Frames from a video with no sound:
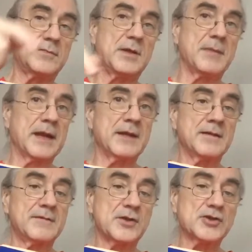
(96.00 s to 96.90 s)
Die
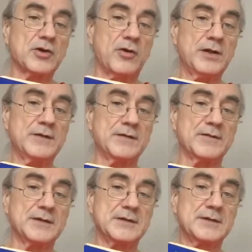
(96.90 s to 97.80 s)
Menge zerstreute
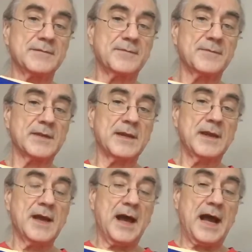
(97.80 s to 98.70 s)
sich.
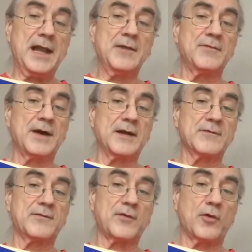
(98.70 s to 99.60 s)
Alle
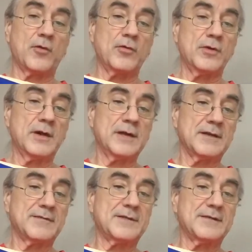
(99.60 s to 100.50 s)
waren froh,
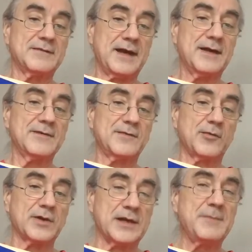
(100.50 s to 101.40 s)
dass die Sache
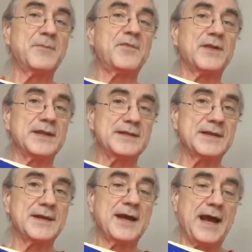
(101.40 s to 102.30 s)
so
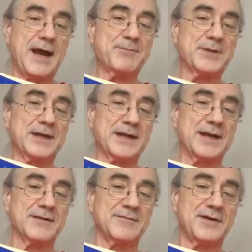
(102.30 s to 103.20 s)
glimpflich
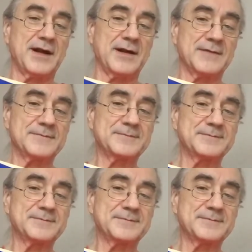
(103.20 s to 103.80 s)
abgegangen war.